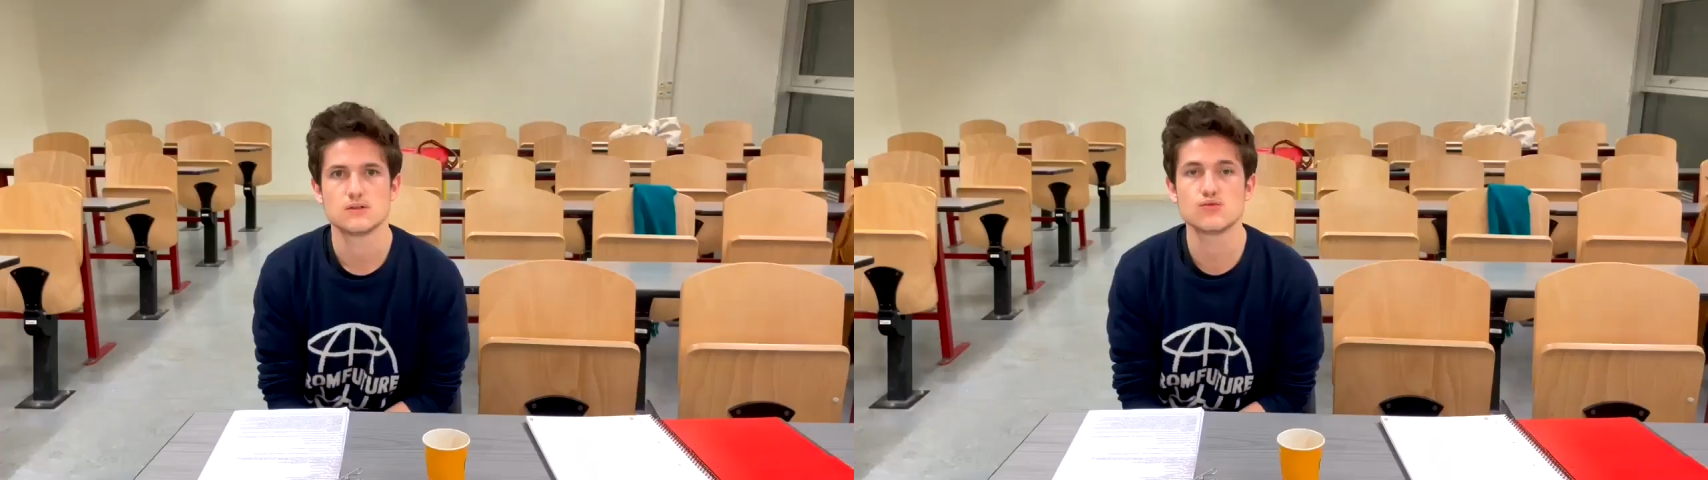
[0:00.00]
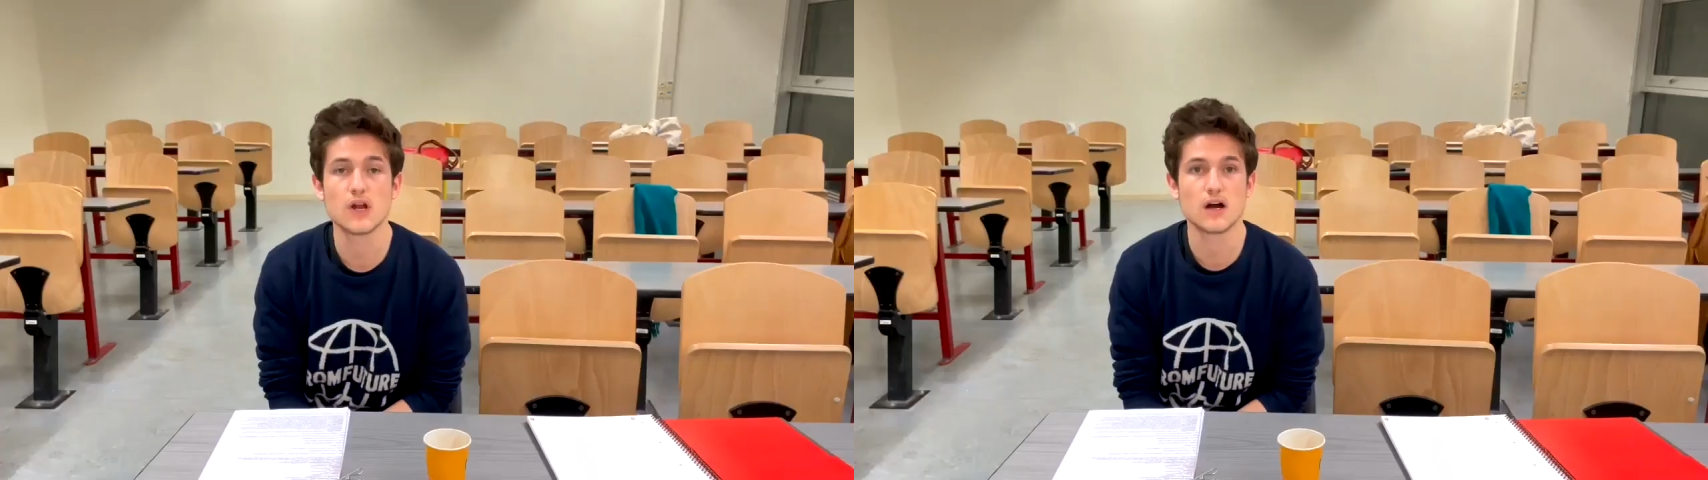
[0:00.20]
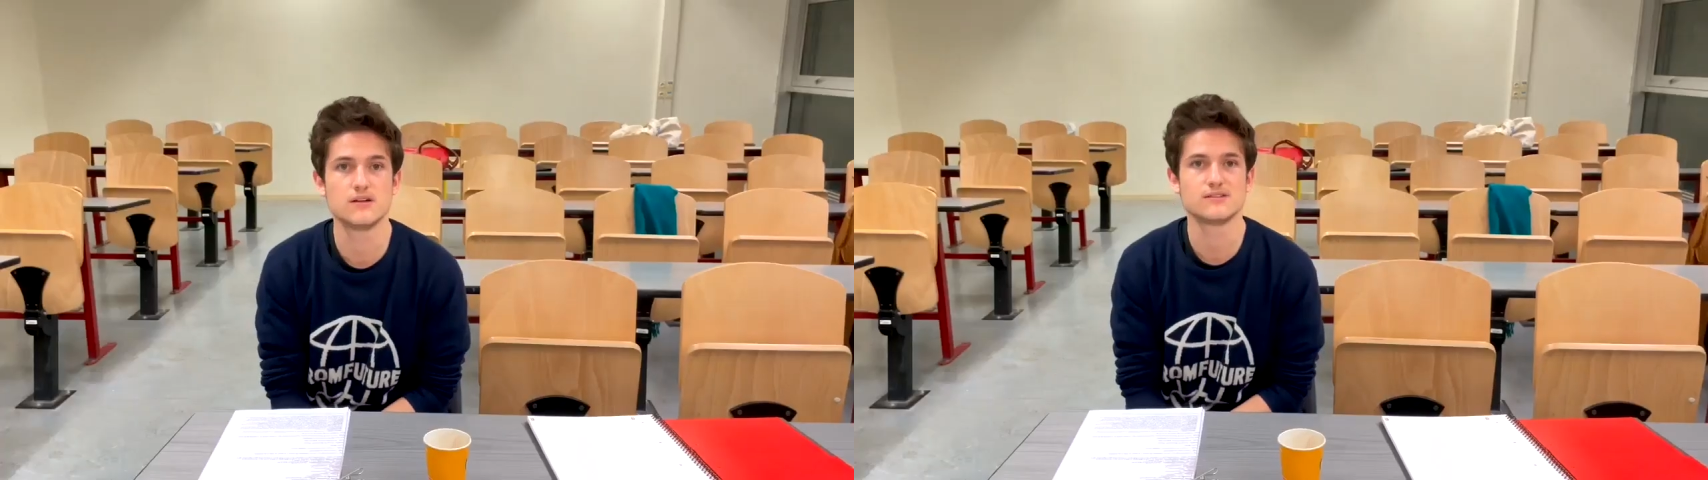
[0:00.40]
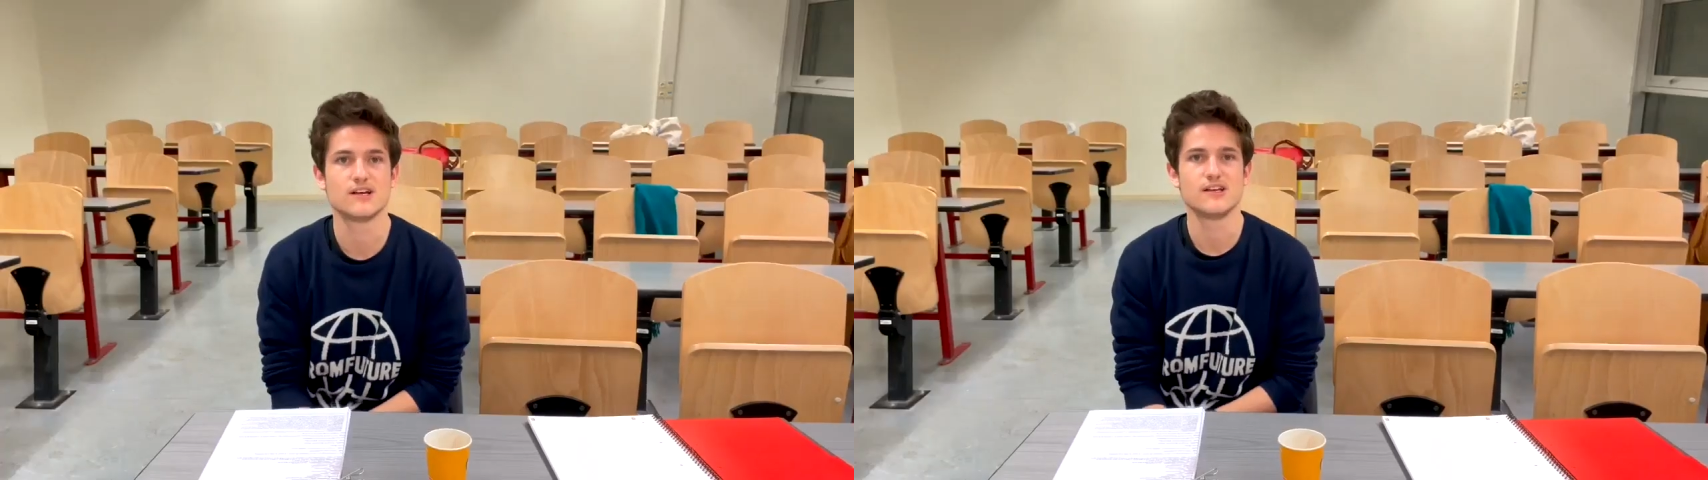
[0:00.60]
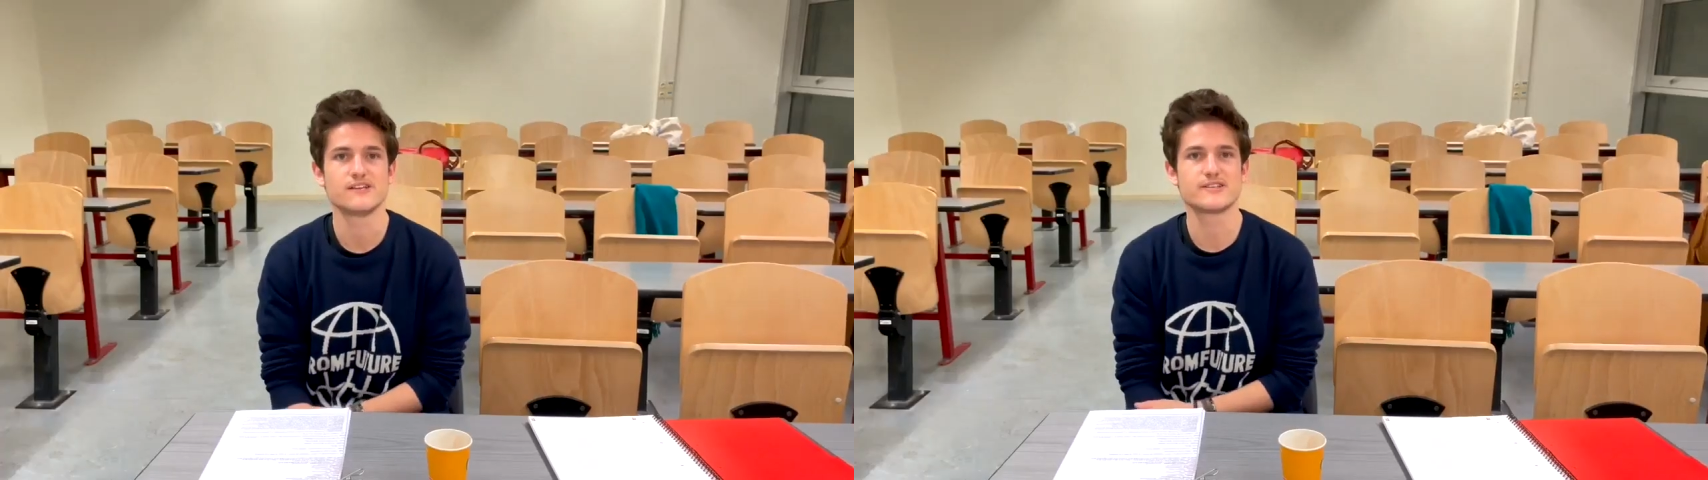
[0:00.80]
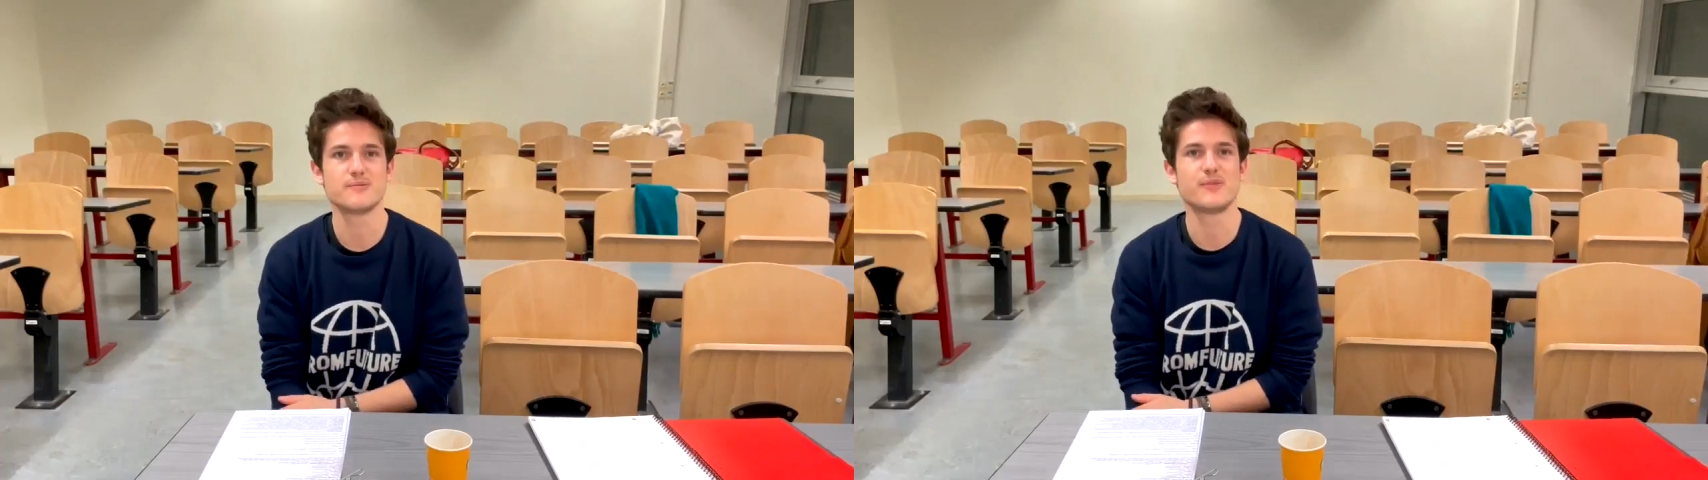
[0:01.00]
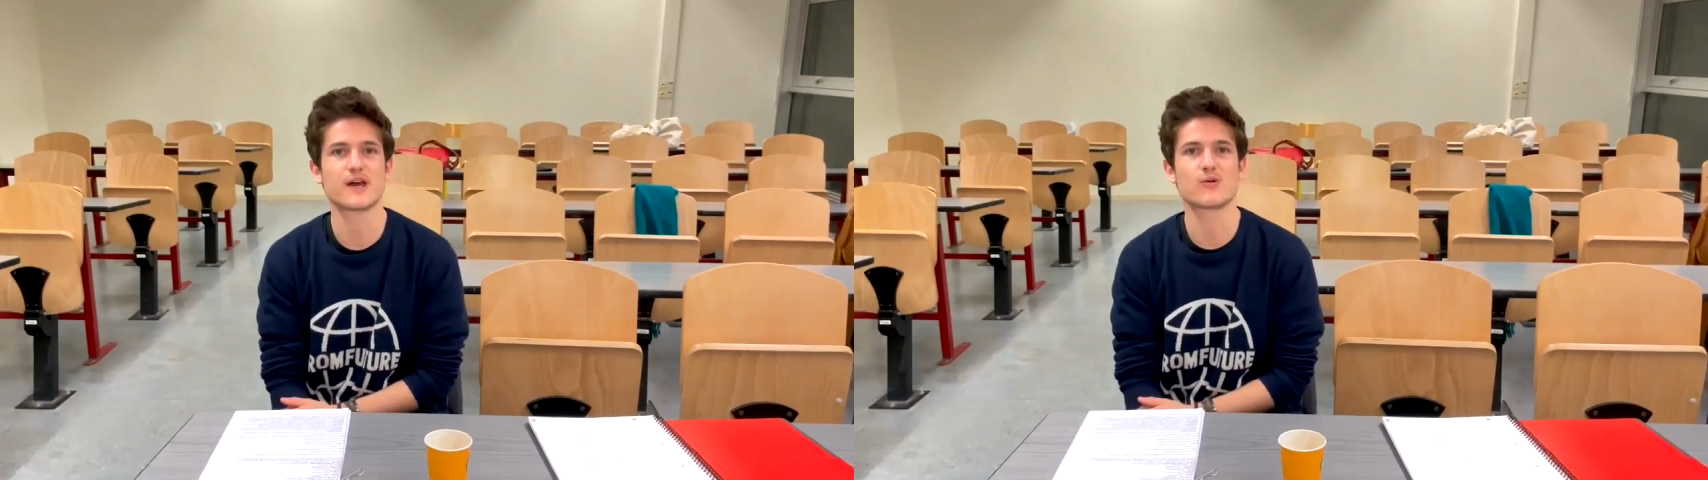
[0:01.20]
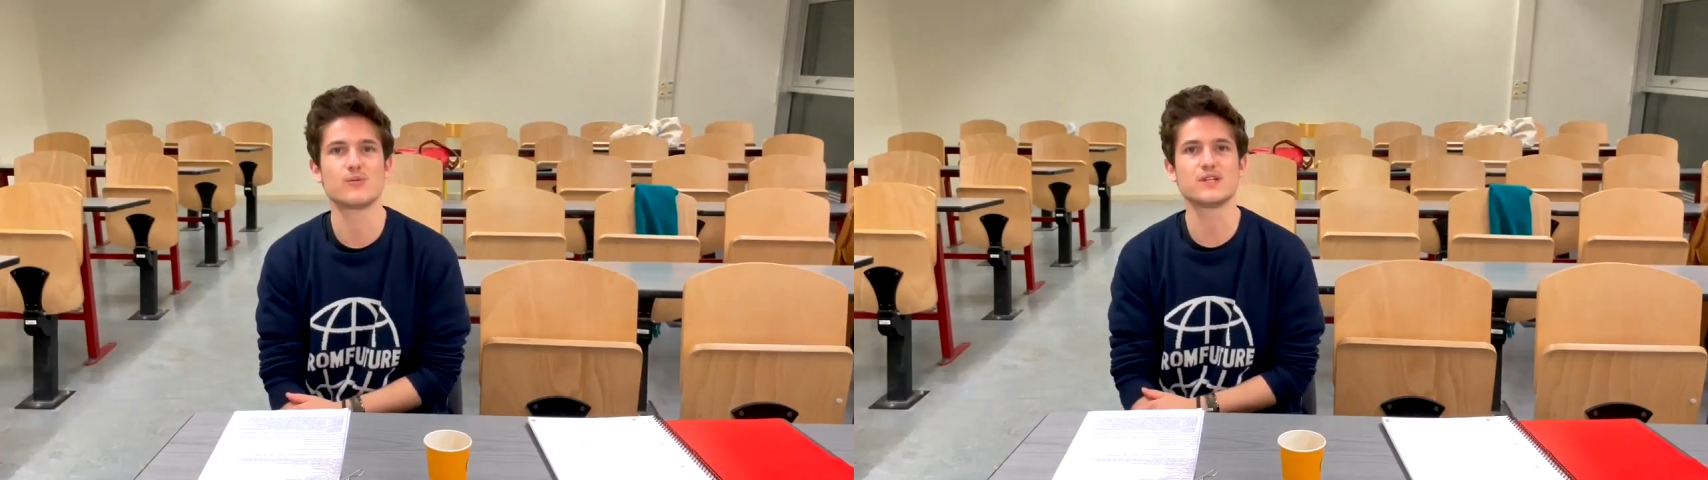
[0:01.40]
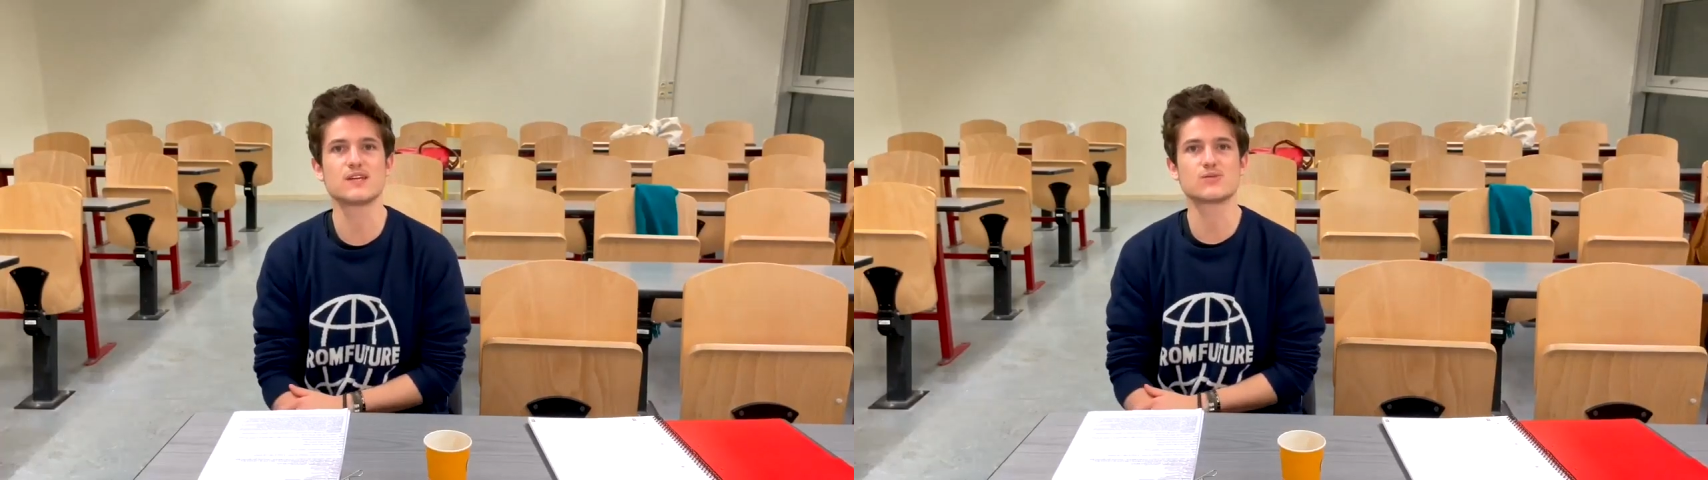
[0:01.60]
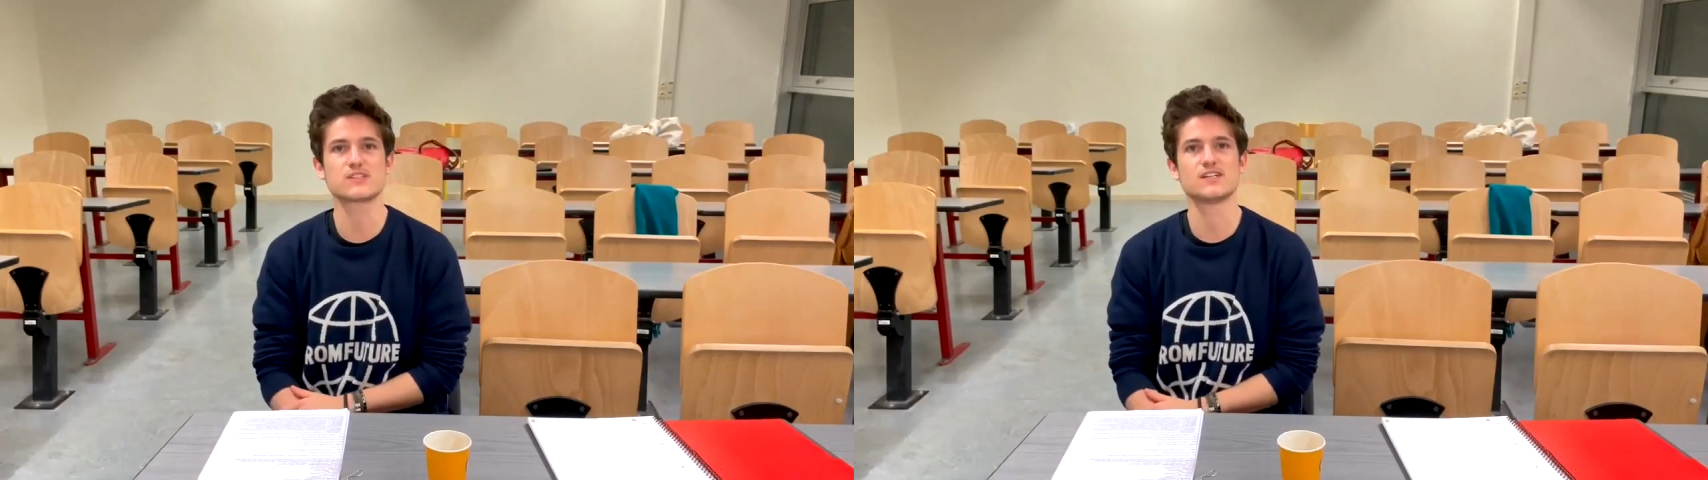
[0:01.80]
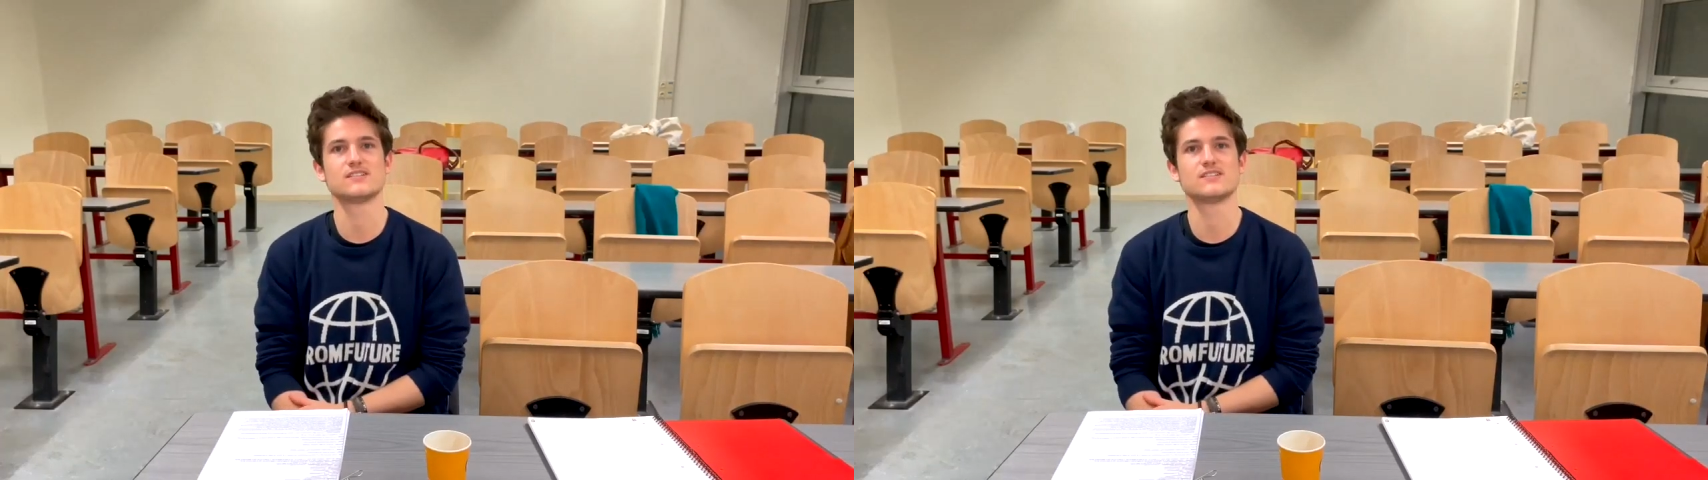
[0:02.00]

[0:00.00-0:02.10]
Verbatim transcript: Oula, ça me paraît compliqué tout ça.